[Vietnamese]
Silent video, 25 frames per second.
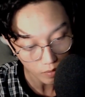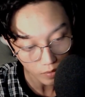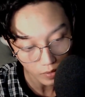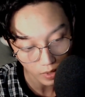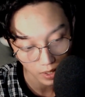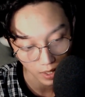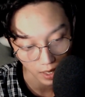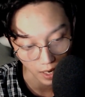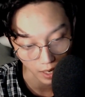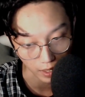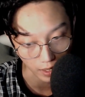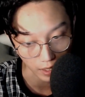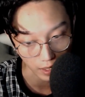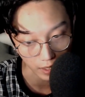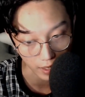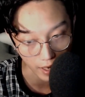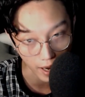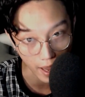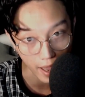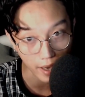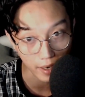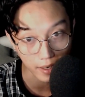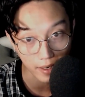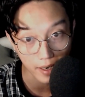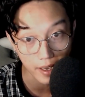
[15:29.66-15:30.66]
là
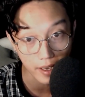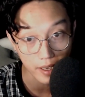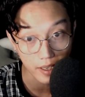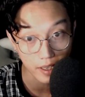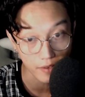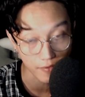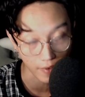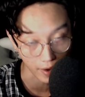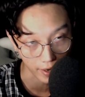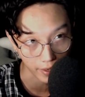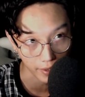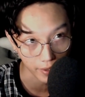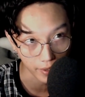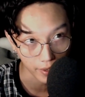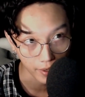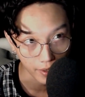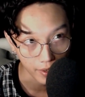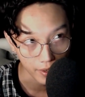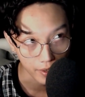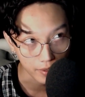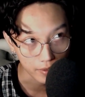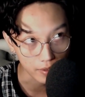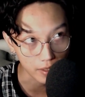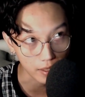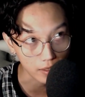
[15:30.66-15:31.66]
đang đi như vậy
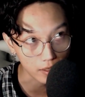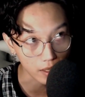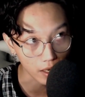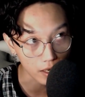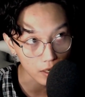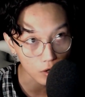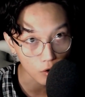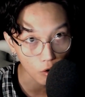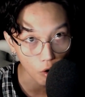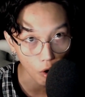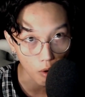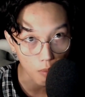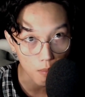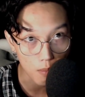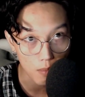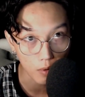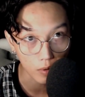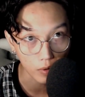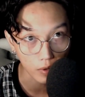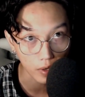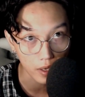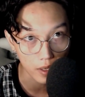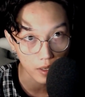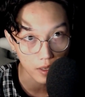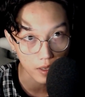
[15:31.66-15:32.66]
thì thấy có một
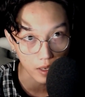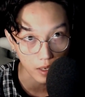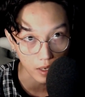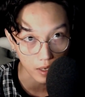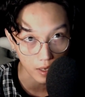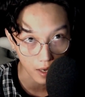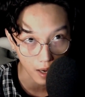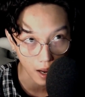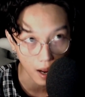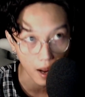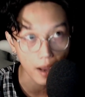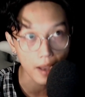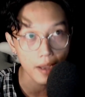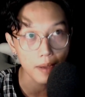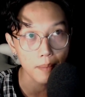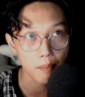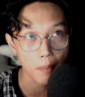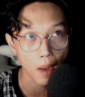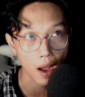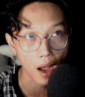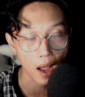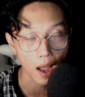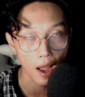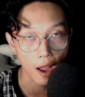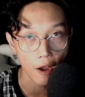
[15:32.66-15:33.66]
cái chị gái
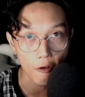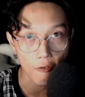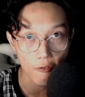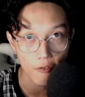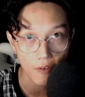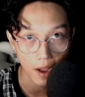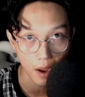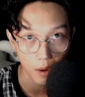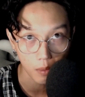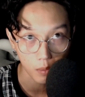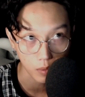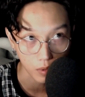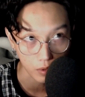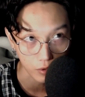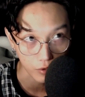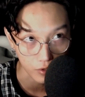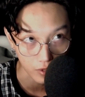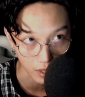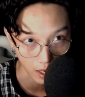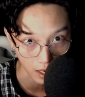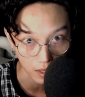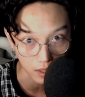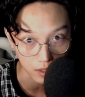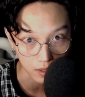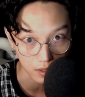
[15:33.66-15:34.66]
mặc áo phao màu
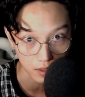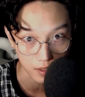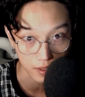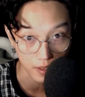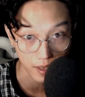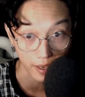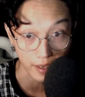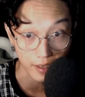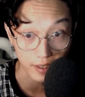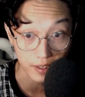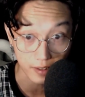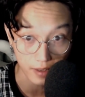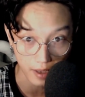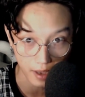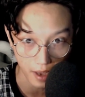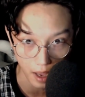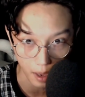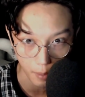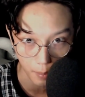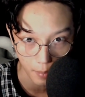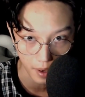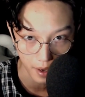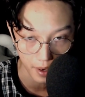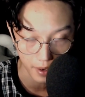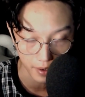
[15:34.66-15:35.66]
trắng chạy xe
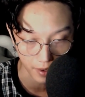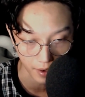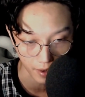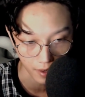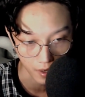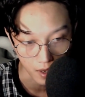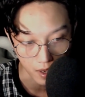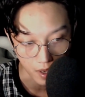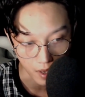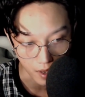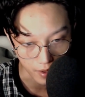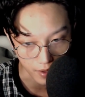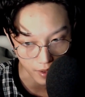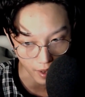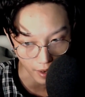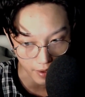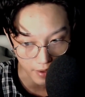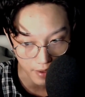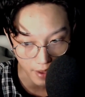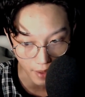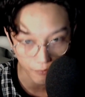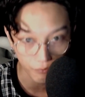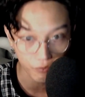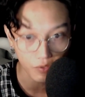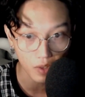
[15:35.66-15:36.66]
AB nha, chạy
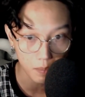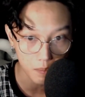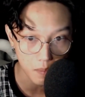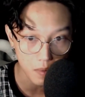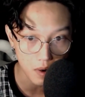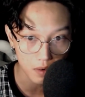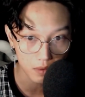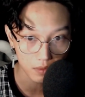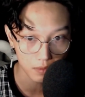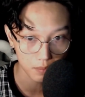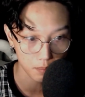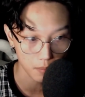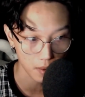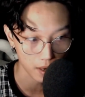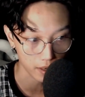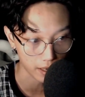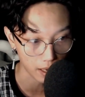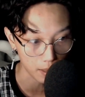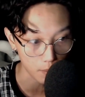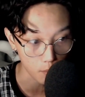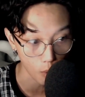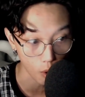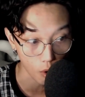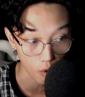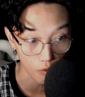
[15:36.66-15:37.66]
nhanh tới mức mà
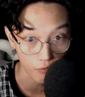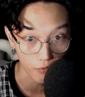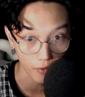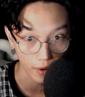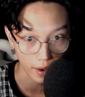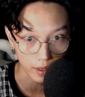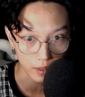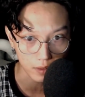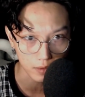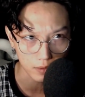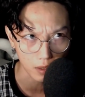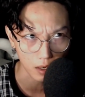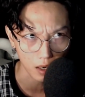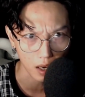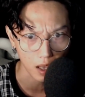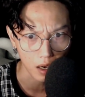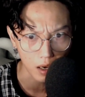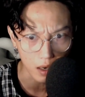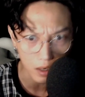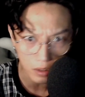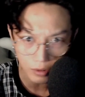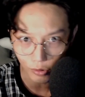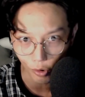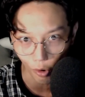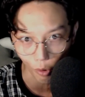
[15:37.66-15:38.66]
cả bọn phải gọi là
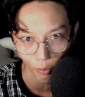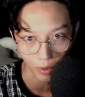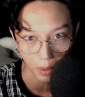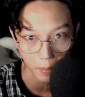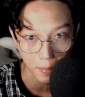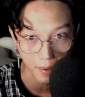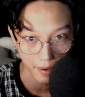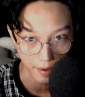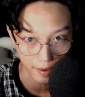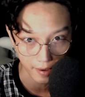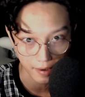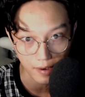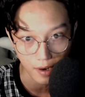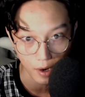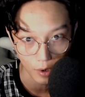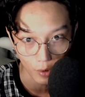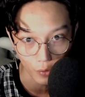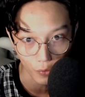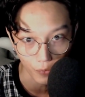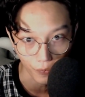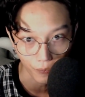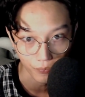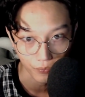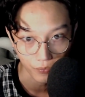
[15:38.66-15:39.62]
hết hồn để mà né ra luôn.